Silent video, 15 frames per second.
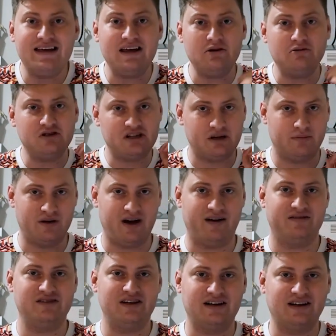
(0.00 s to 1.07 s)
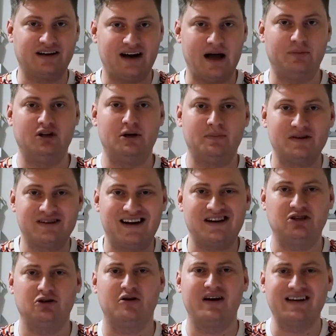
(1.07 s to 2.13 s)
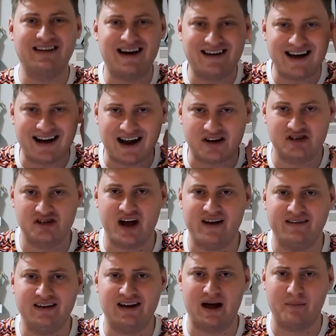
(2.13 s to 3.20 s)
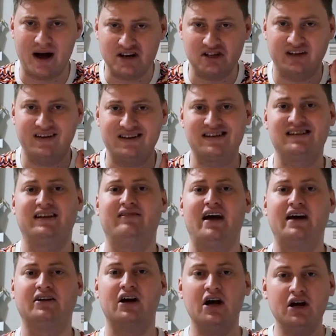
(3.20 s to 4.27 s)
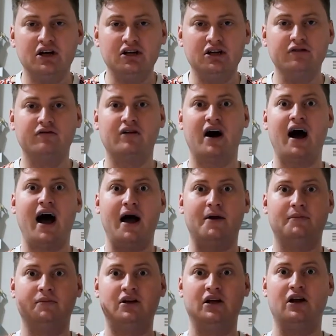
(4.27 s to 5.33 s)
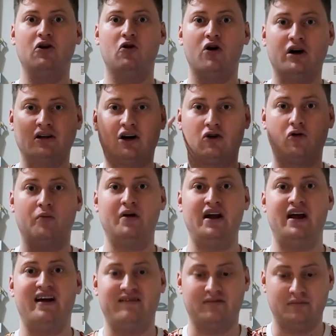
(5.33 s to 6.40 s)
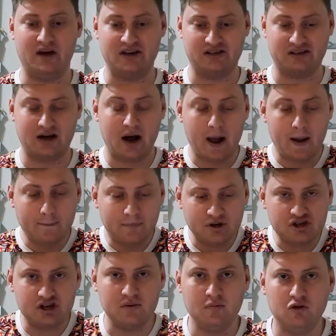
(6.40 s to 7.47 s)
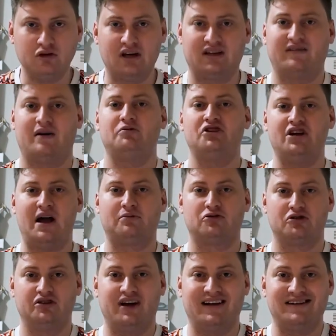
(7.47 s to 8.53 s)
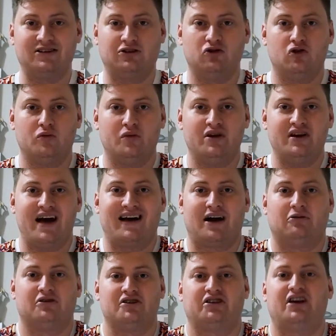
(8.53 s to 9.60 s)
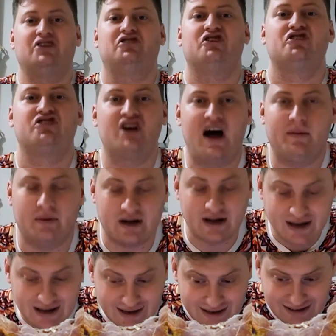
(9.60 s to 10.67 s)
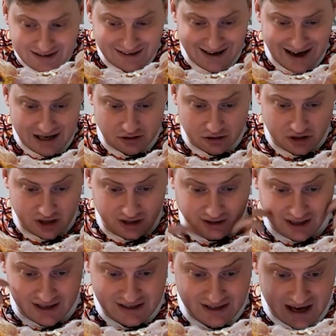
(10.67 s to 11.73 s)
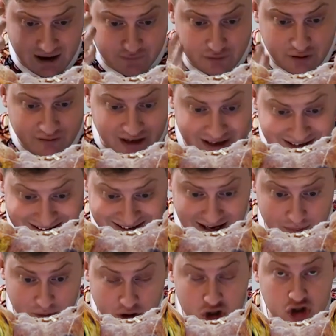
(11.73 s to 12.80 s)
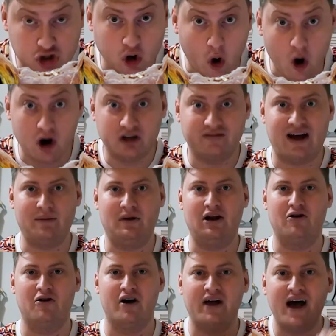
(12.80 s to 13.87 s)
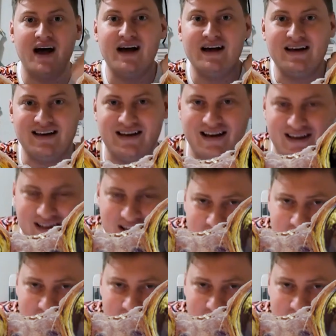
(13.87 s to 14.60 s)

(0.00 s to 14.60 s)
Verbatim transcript: и у себя в Телеграме написал, что гонорар Аршавина на Матч ТВ составляет 2 миллиона рублей в месяц. Почему-то это вообще не обсуждалось, но у меня, как у настоящей жабы, сразу же глаза вывалились из орбит. Что? 2 миллиона? и я